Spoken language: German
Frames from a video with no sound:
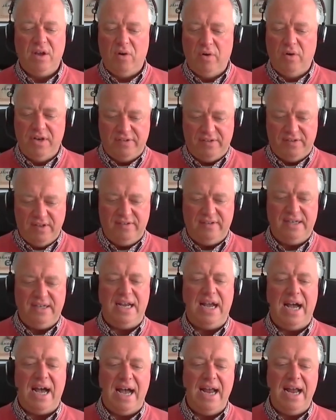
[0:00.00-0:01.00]
Und das ist
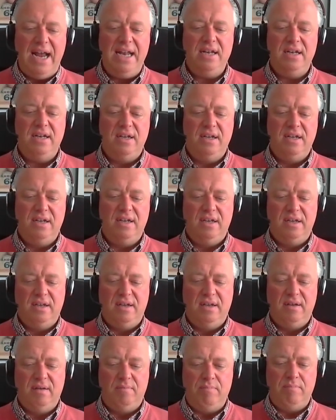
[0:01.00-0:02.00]
kein
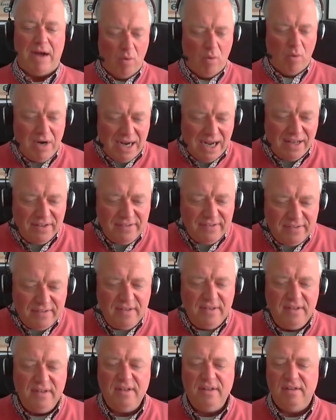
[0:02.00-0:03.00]

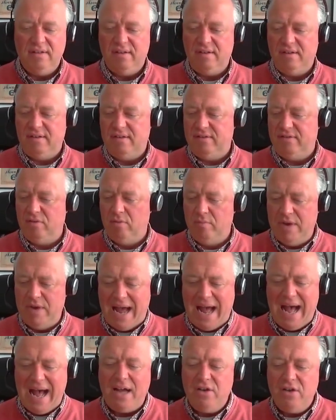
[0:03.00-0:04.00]
Baukasten, zum
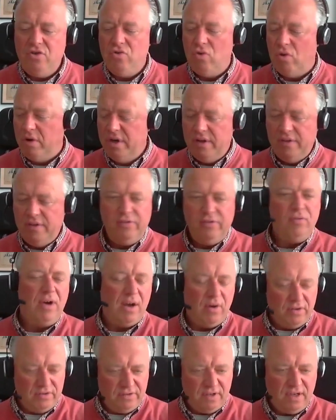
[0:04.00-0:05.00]
Nachturnen zu
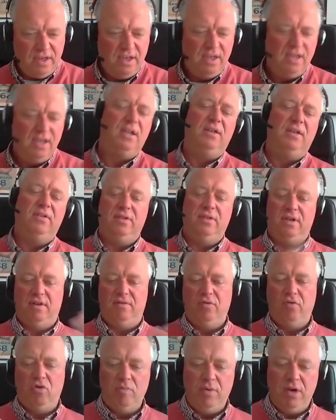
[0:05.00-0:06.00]
Hause,
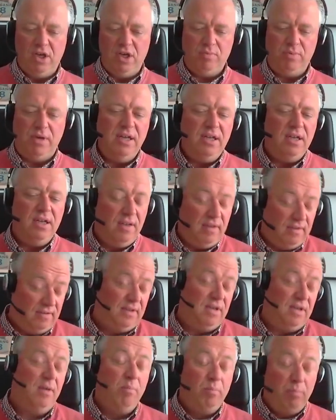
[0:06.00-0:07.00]
sondern worüber ich spreche, ist